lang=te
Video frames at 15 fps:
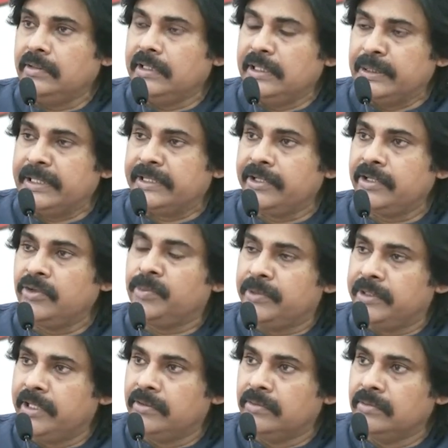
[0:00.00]
ఈ నిర్ణయం
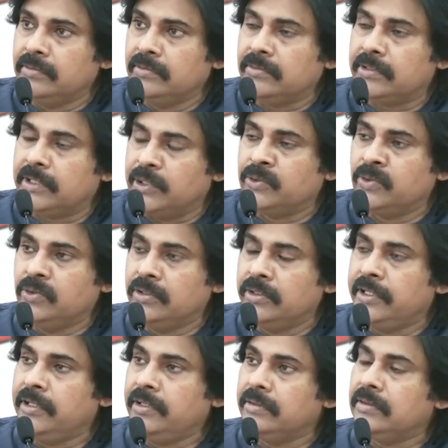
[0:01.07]
నేను
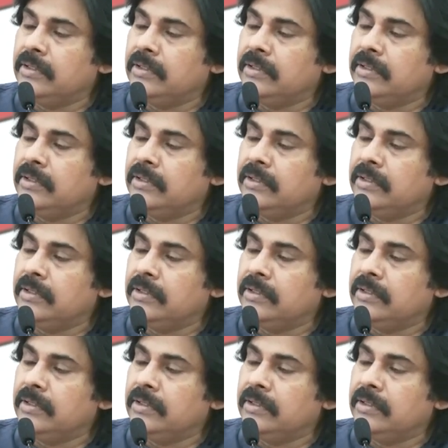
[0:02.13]
కర్నూలుని